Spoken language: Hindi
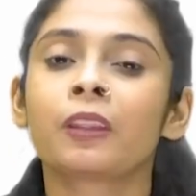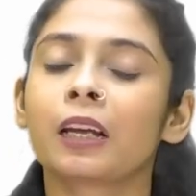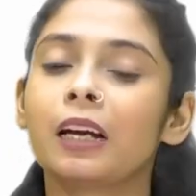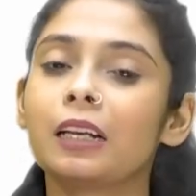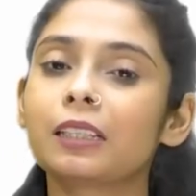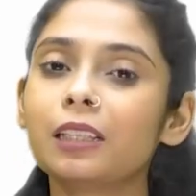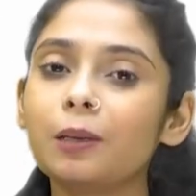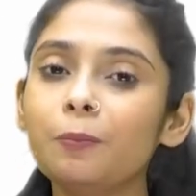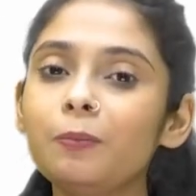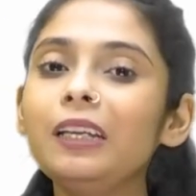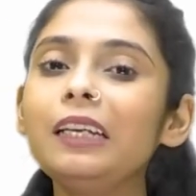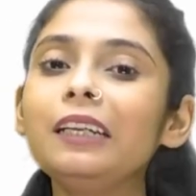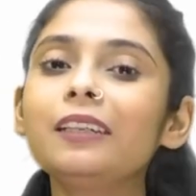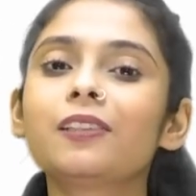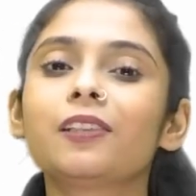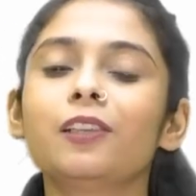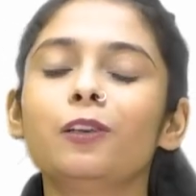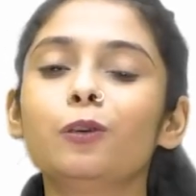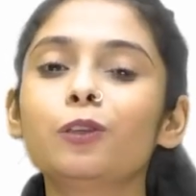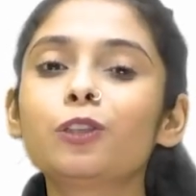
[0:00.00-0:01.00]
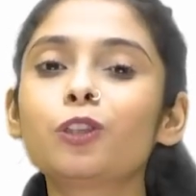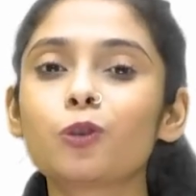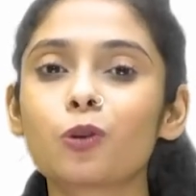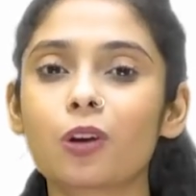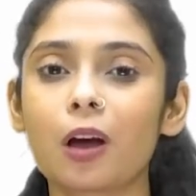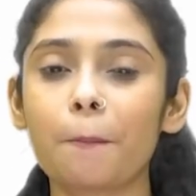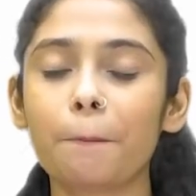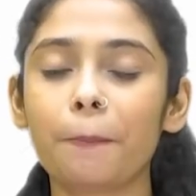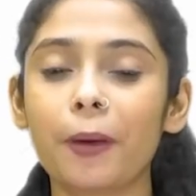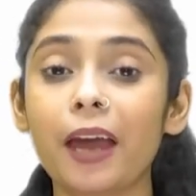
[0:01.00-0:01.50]
A simile is used टू
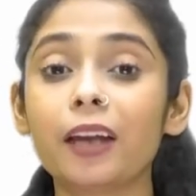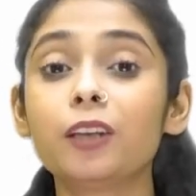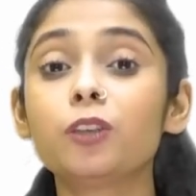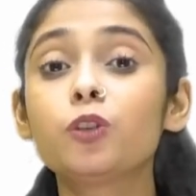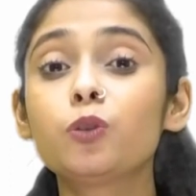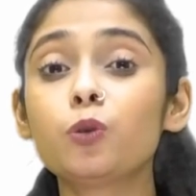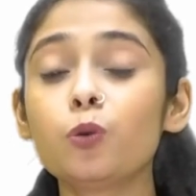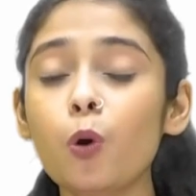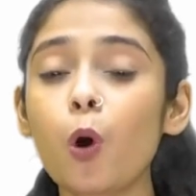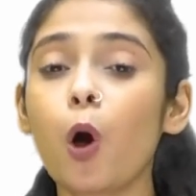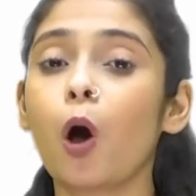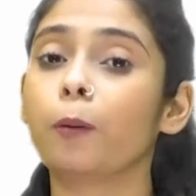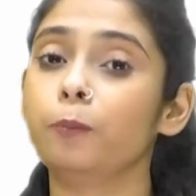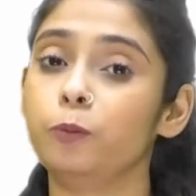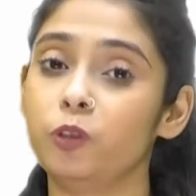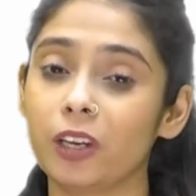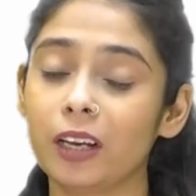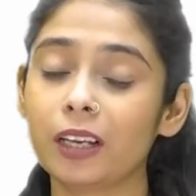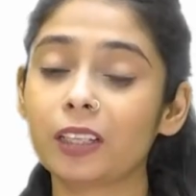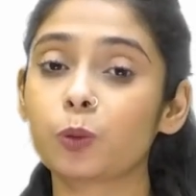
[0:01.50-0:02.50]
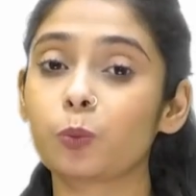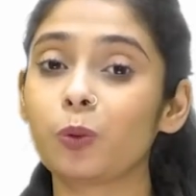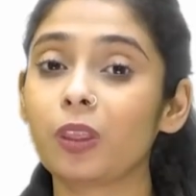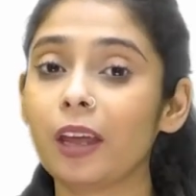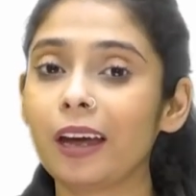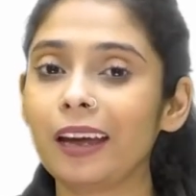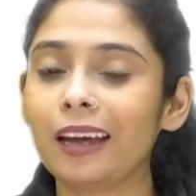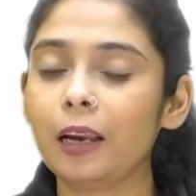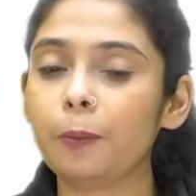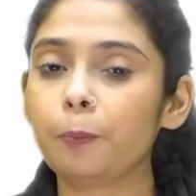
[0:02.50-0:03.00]
compare two objects
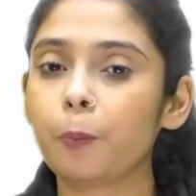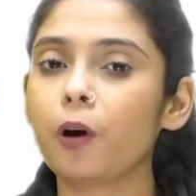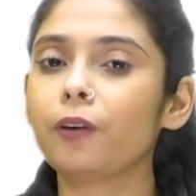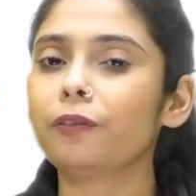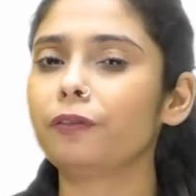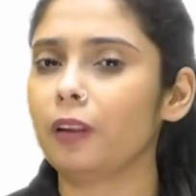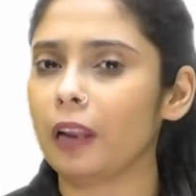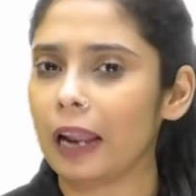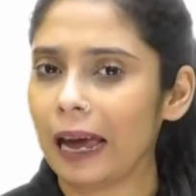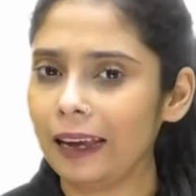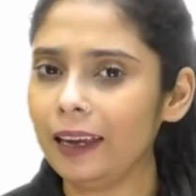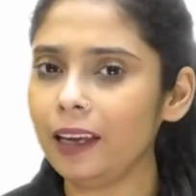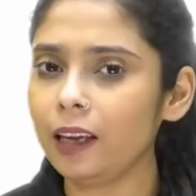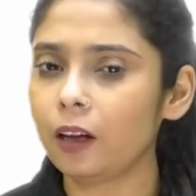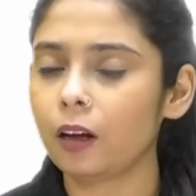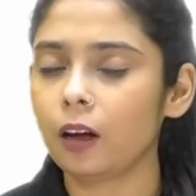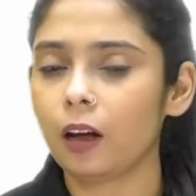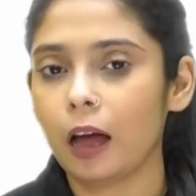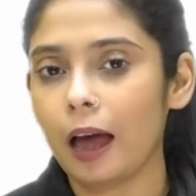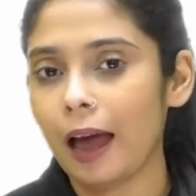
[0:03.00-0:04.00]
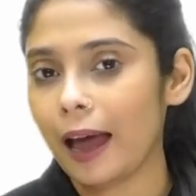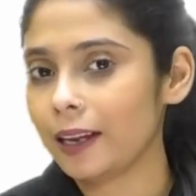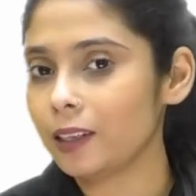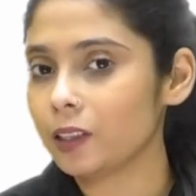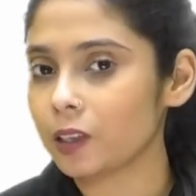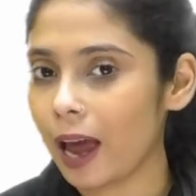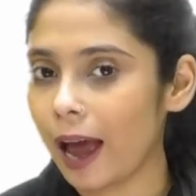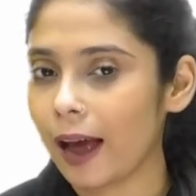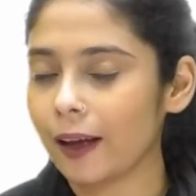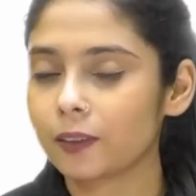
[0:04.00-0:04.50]
with the help of like
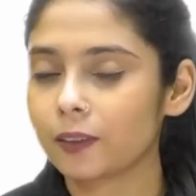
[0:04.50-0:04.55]
and